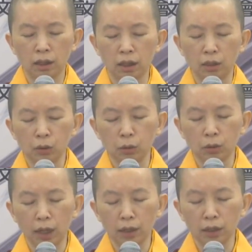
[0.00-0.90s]
解
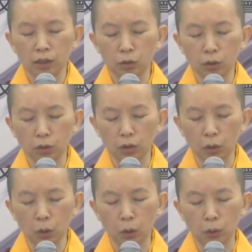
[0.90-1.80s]
除他心中
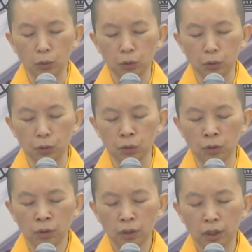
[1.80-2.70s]
的恐惧
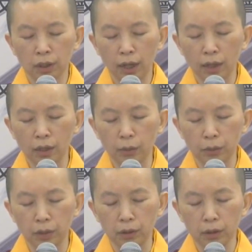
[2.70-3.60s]
跟他的
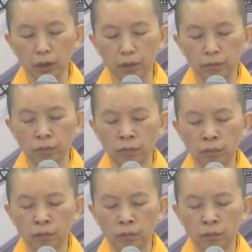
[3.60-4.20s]
怨恨，